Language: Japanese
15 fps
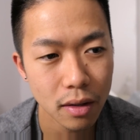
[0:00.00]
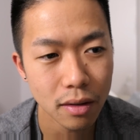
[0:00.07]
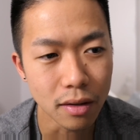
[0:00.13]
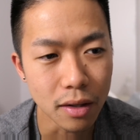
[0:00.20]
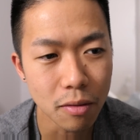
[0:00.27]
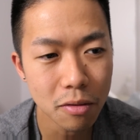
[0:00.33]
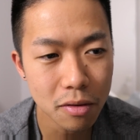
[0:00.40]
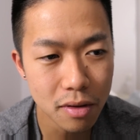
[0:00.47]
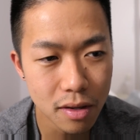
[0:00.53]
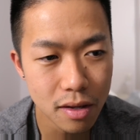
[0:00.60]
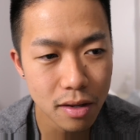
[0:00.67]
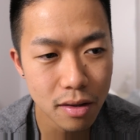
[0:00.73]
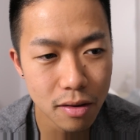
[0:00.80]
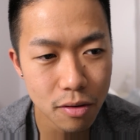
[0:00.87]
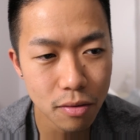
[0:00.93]
で日本
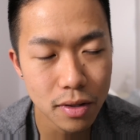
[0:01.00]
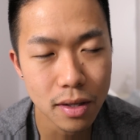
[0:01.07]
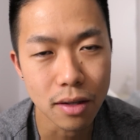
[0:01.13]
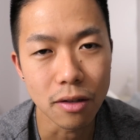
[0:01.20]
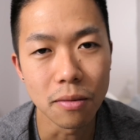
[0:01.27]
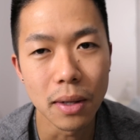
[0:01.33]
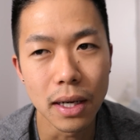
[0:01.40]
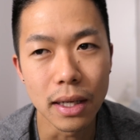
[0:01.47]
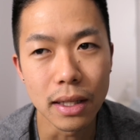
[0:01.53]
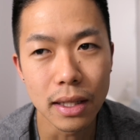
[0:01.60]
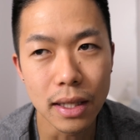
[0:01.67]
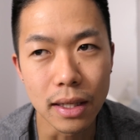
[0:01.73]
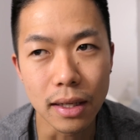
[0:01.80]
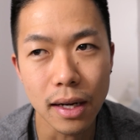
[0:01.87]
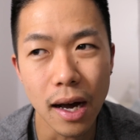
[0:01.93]
人女性の場合
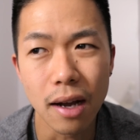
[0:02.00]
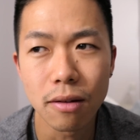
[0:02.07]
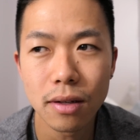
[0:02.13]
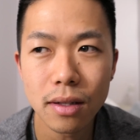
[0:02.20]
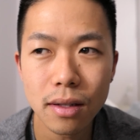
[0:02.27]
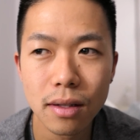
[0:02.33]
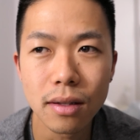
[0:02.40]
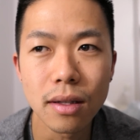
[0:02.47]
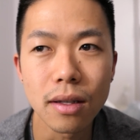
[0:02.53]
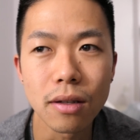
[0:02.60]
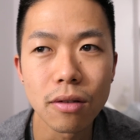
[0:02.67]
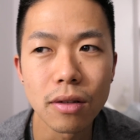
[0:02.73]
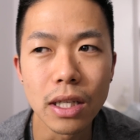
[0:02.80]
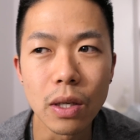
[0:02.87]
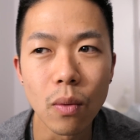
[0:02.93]
に軽いってい
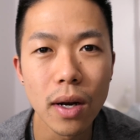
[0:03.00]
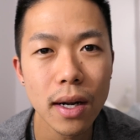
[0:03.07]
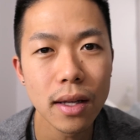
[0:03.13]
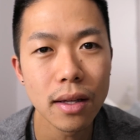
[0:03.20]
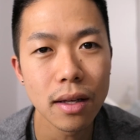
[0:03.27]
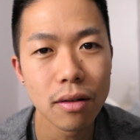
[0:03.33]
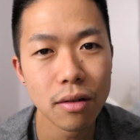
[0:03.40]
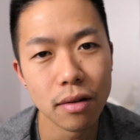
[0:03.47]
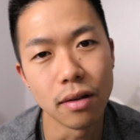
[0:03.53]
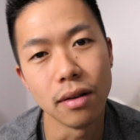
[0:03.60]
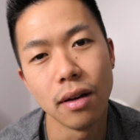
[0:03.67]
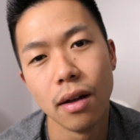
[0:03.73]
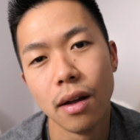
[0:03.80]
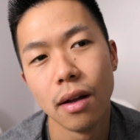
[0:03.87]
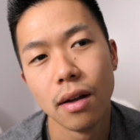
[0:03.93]
うふうに言われてる
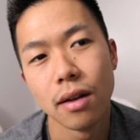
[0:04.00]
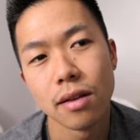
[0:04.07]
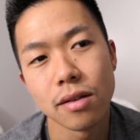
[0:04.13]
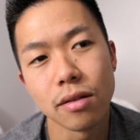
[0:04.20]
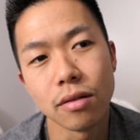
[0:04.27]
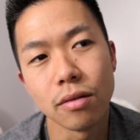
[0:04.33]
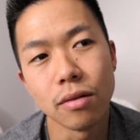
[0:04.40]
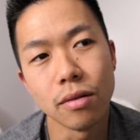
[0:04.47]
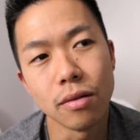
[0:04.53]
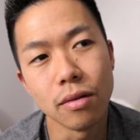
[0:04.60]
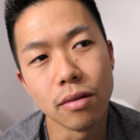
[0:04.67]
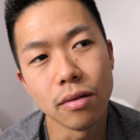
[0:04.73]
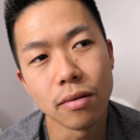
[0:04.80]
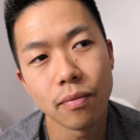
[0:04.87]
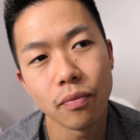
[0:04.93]
そ
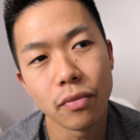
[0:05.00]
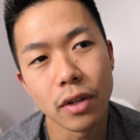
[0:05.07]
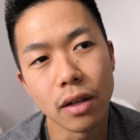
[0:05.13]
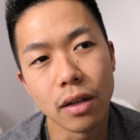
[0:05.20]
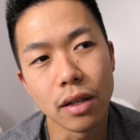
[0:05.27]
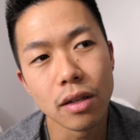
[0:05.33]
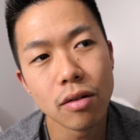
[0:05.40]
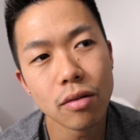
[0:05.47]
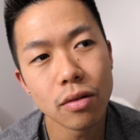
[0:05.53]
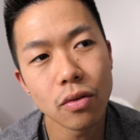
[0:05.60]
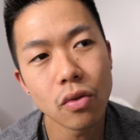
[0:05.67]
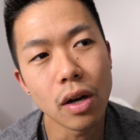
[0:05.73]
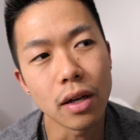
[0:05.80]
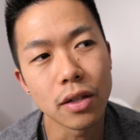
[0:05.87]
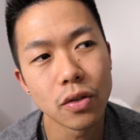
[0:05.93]
の理由
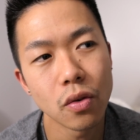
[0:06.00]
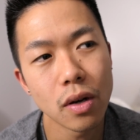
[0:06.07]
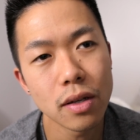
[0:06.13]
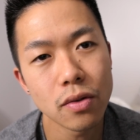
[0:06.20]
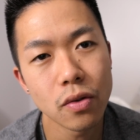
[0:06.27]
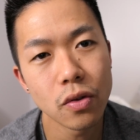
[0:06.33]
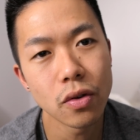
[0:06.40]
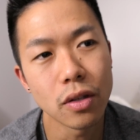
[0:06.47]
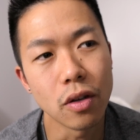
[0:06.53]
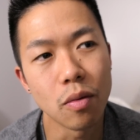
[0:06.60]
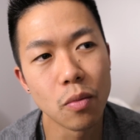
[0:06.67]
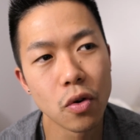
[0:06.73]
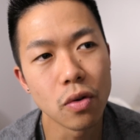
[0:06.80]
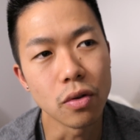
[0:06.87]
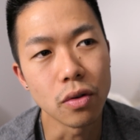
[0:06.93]
とか人がそういうふうに
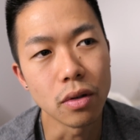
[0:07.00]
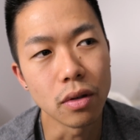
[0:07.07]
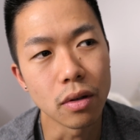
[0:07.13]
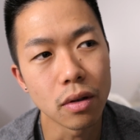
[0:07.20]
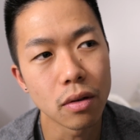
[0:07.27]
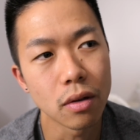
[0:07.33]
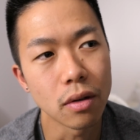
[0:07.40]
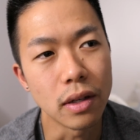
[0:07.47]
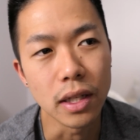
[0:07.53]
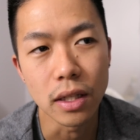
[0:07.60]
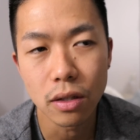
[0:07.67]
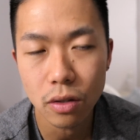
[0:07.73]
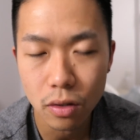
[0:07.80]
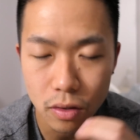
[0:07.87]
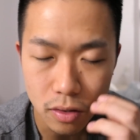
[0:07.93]
思う理
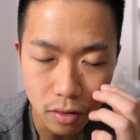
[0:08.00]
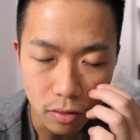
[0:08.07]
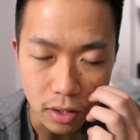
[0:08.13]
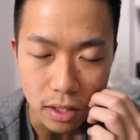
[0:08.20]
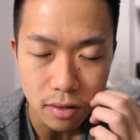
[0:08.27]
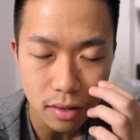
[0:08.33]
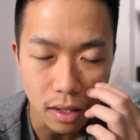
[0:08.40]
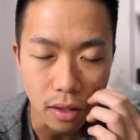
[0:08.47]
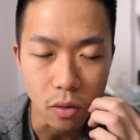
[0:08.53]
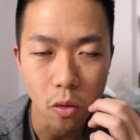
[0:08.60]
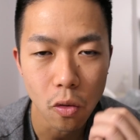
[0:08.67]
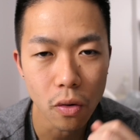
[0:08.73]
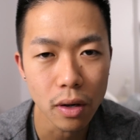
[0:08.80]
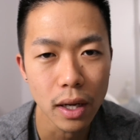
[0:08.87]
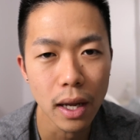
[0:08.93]
由そのいくつかの
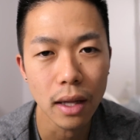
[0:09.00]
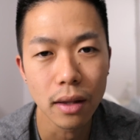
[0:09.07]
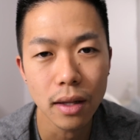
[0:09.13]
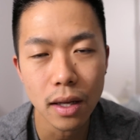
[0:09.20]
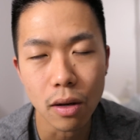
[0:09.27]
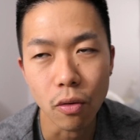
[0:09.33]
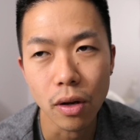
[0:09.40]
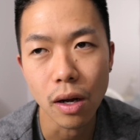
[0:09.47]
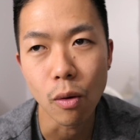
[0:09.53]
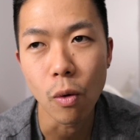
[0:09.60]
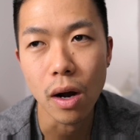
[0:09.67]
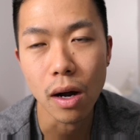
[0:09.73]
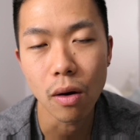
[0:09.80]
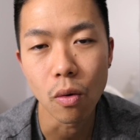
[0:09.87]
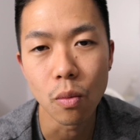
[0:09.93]
根源で俺が
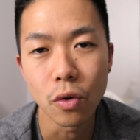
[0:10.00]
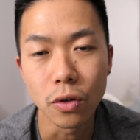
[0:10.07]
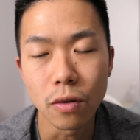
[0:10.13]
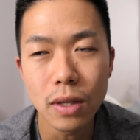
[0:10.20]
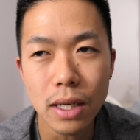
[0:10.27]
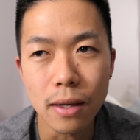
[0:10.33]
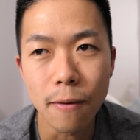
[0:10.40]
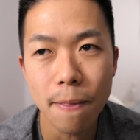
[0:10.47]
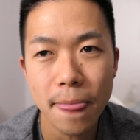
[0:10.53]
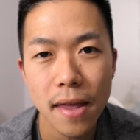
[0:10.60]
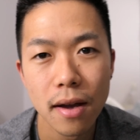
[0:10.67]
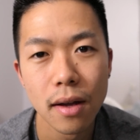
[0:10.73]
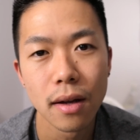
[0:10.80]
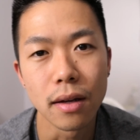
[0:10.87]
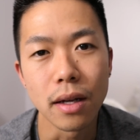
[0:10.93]
思うのは
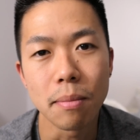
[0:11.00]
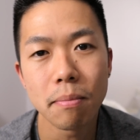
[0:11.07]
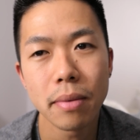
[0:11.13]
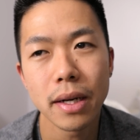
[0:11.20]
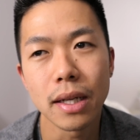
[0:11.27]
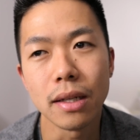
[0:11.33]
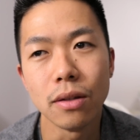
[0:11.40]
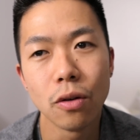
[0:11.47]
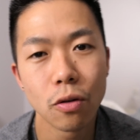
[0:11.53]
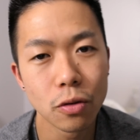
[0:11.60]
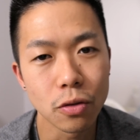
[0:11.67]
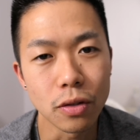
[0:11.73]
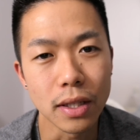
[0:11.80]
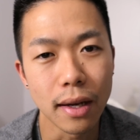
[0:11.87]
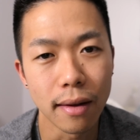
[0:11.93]
やっぱりノー
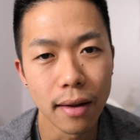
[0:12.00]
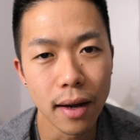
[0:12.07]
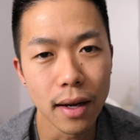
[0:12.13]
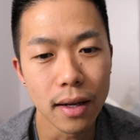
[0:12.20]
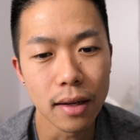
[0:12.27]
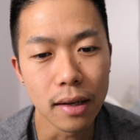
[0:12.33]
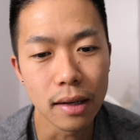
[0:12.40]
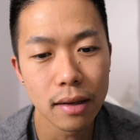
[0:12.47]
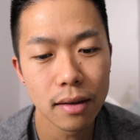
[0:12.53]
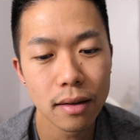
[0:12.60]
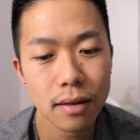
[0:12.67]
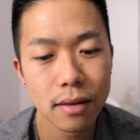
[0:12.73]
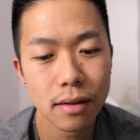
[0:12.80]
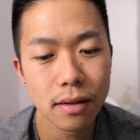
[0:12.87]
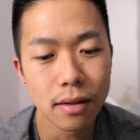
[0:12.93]
と言えない
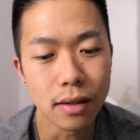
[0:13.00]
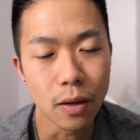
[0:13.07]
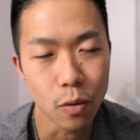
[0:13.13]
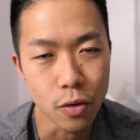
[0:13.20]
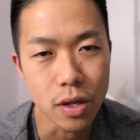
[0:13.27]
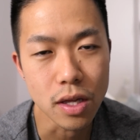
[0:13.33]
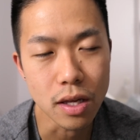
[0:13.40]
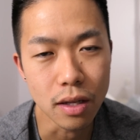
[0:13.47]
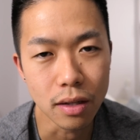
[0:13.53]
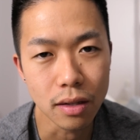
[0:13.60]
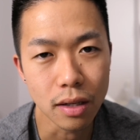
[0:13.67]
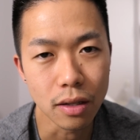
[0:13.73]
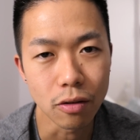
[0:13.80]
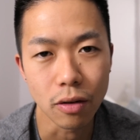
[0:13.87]
日本人っていう